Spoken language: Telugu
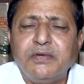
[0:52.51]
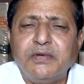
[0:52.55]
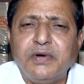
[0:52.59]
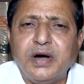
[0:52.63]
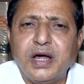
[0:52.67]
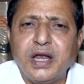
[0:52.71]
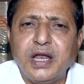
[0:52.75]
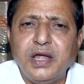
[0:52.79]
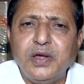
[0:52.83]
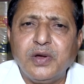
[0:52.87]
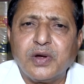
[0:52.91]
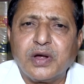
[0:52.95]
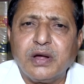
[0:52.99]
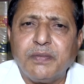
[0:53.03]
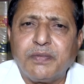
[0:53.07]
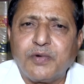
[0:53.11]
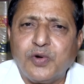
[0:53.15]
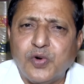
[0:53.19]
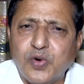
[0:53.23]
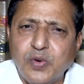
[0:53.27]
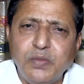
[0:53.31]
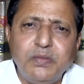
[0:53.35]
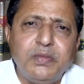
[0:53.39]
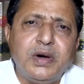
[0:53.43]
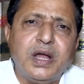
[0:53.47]
వాళ్ళ యొక్క
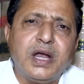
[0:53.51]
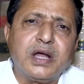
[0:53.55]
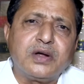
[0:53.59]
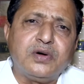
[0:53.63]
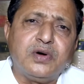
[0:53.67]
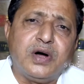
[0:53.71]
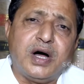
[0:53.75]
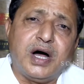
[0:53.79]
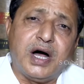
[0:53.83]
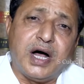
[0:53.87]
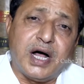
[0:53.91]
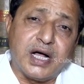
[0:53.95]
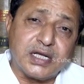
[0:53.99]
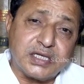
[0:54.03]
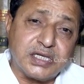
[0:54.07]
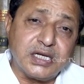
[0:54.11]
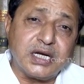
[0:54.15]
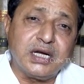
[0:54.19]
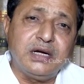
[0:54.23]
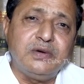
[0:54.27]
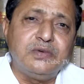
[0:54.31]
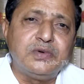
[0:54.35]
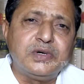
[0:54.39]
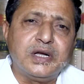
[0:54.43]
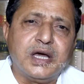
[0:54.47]
కుటుంబాలకు
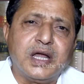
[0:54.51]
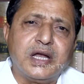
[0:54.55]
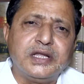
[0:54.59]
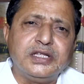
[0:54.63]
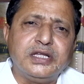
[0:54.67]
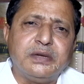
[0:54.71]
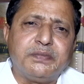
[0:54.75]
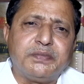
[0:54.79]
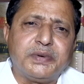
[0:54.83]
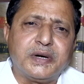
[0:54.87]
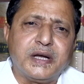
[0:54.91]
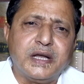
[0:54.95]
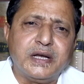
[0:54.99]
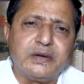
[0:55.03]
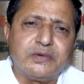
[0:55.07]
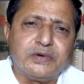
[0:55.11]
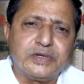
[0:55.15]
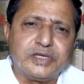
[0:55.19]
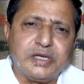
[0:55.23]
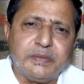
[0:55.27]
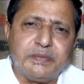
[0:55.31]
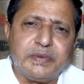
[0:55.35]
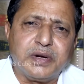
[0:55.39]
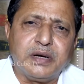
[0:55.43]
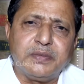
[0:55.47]
ఆసరగా ఉండాలని
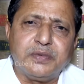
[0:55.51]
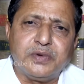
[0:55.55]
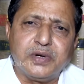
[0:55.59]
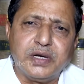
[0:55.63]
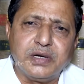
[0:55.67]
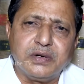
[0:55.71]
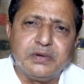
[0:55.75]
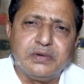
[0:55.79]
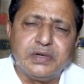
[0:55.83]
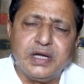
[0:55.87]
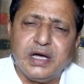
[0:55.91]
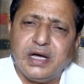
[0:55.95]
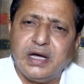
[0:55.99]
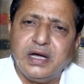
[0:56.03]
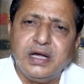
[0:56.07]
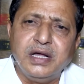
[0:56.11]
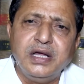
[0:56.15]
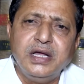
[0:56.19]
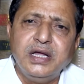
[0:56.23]
చెప్పడానికి చెప్పకపోవడం కూడా